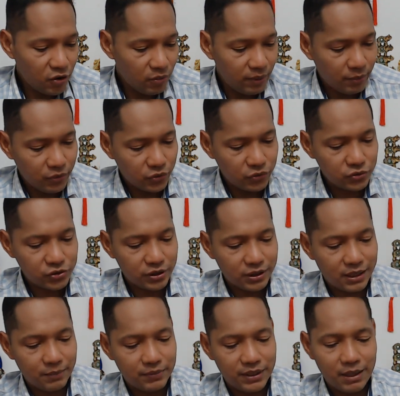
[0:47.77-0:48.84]
Vámonos
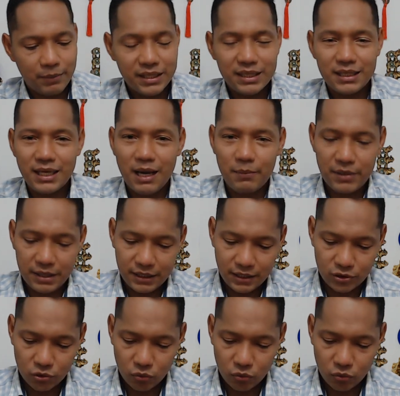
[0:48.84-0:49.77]
rápidamente a medir